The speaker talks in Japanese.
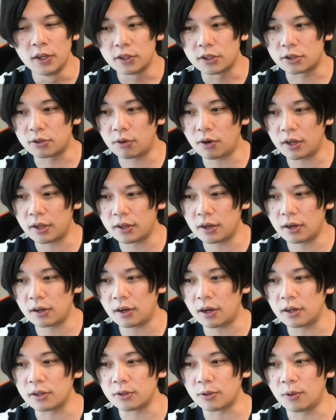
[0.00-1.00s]

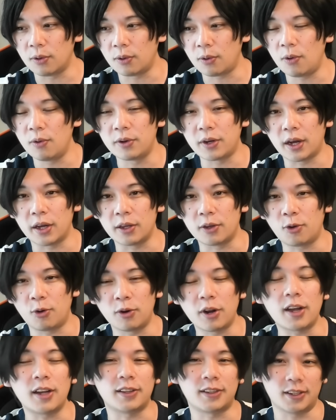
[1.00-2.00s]
ストライカーカード、今回
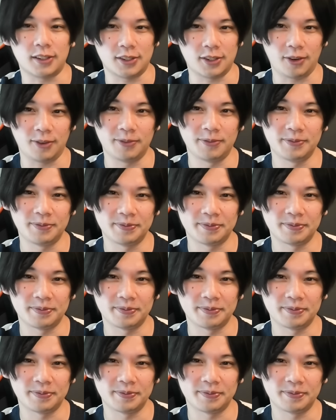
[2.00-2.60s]
来なかったんですよ。